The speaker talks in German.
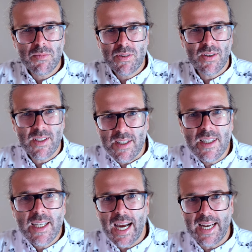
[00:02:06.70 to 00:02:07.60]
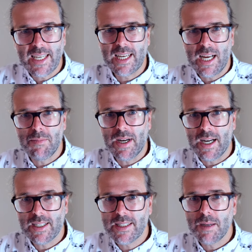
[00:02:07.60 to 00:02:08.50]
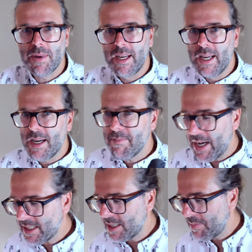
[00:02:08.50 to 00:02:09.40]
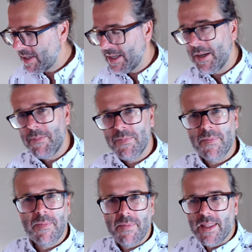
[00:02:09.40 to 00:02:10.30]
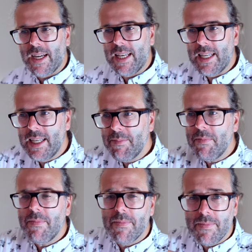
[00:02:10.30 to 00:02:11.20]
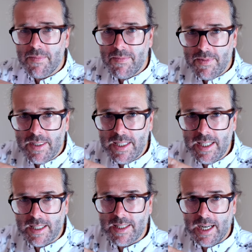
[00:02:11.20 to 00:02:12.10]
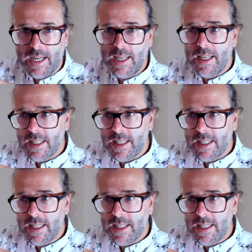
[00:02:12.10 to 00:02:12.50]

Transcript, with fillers: nimmst oder irgendeine andere Kamera. Deshalb mein Tipp, nimm die X3